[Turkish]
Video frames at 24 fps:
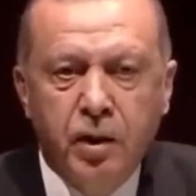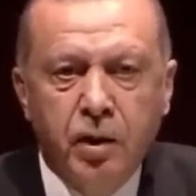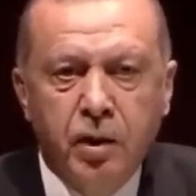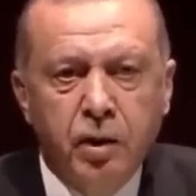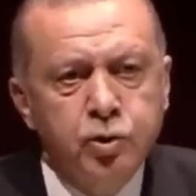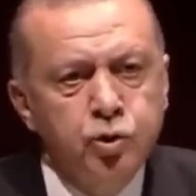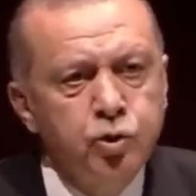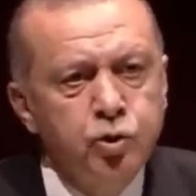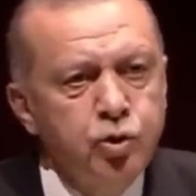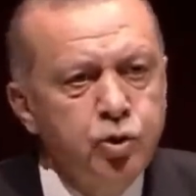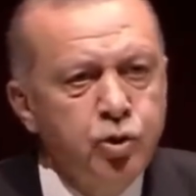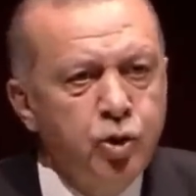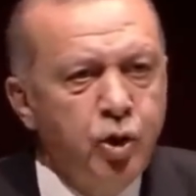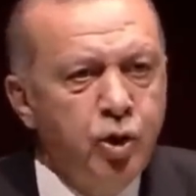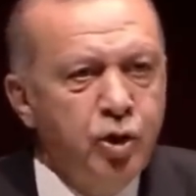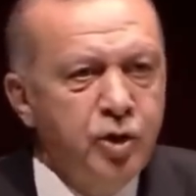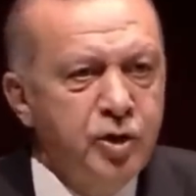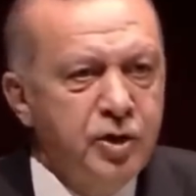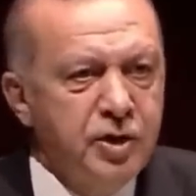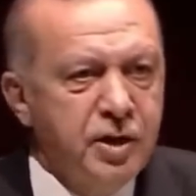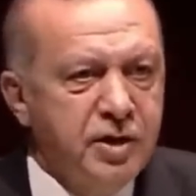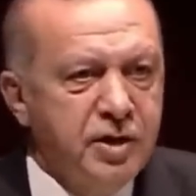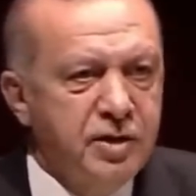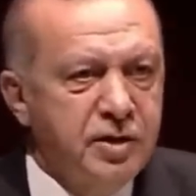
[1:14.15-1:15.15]
Şunu
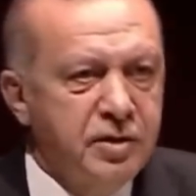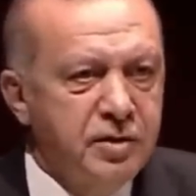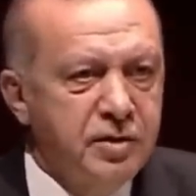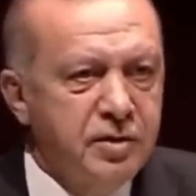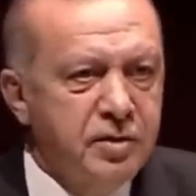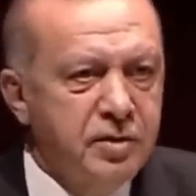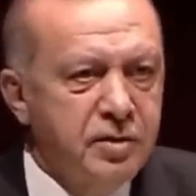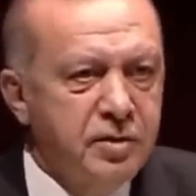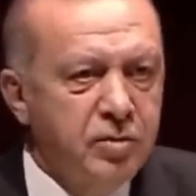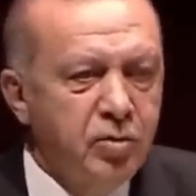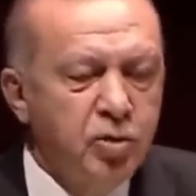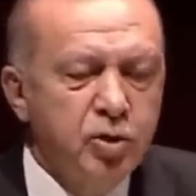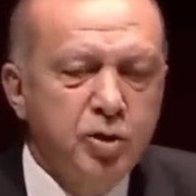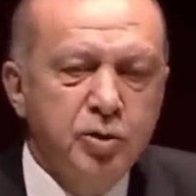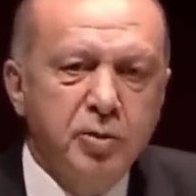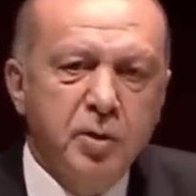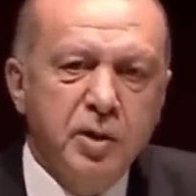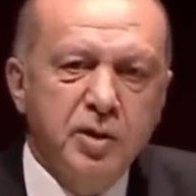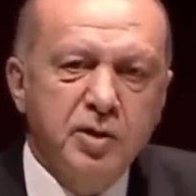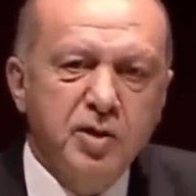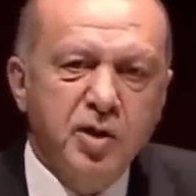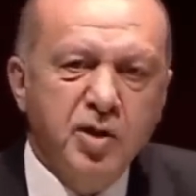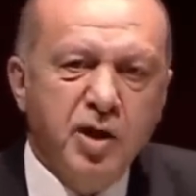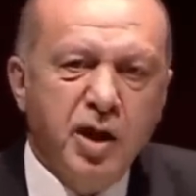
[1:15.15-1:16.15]
söyleyeceksiniz. O
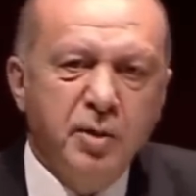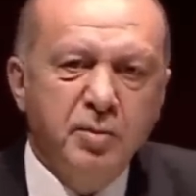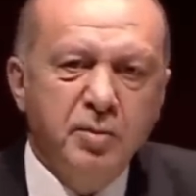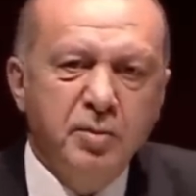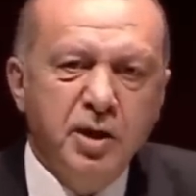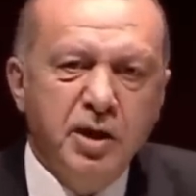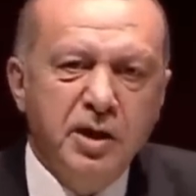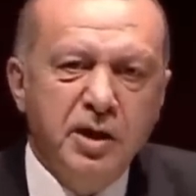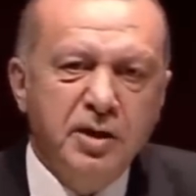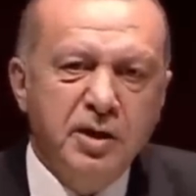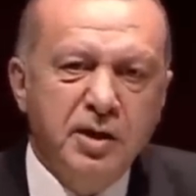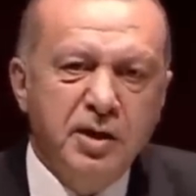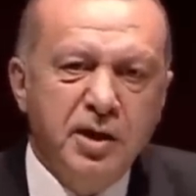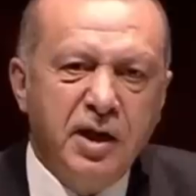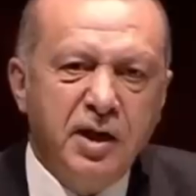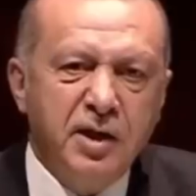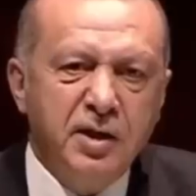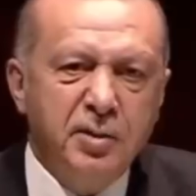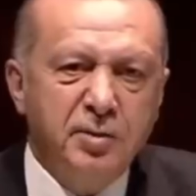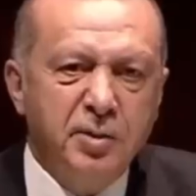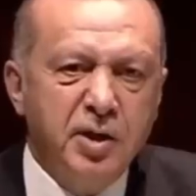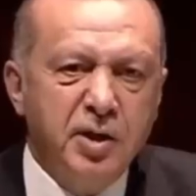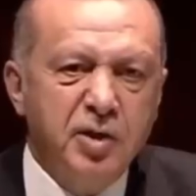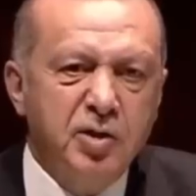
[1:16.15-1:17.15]
zaman çıkar millete der
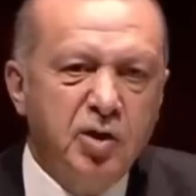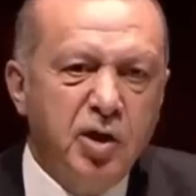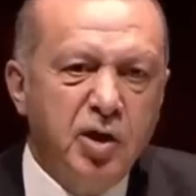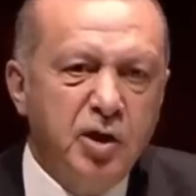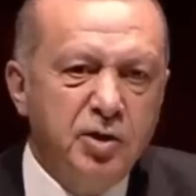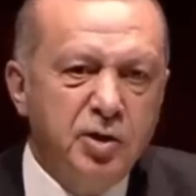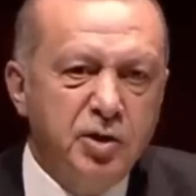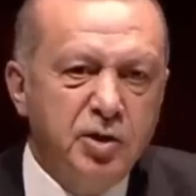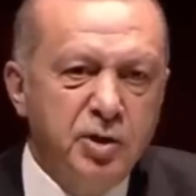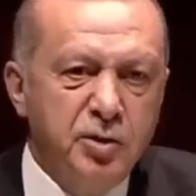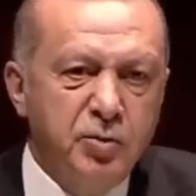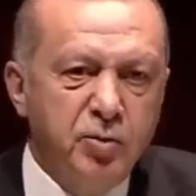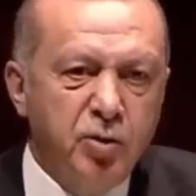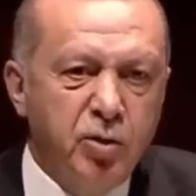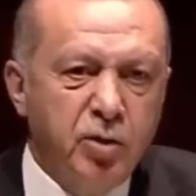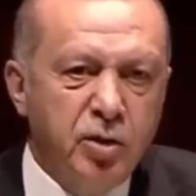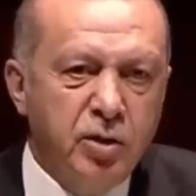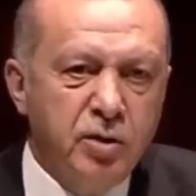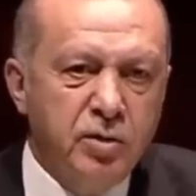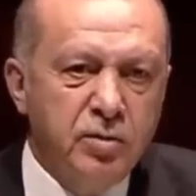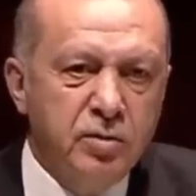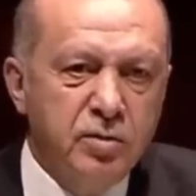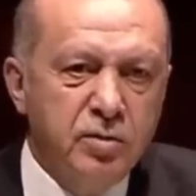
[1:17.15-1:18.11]
ki beni çalıştırmıyorlar.